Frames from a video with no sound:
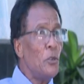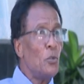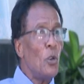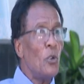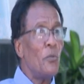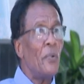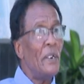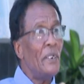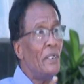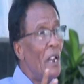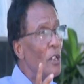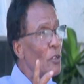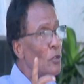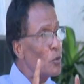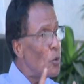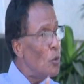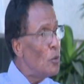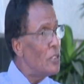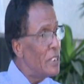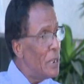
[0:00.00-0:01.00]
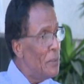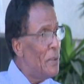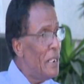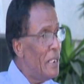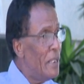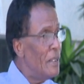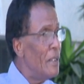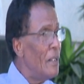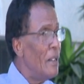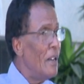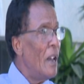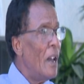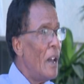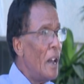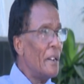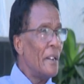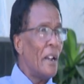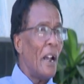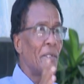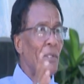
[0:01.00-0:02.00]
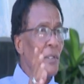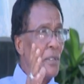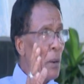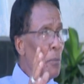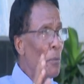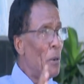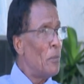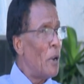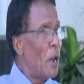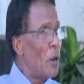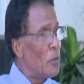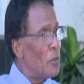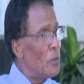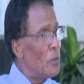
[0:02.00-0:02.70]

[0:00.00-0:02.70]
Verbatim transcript: ذو الفنان صوت جميل مم. انا قاعد اتعامل معه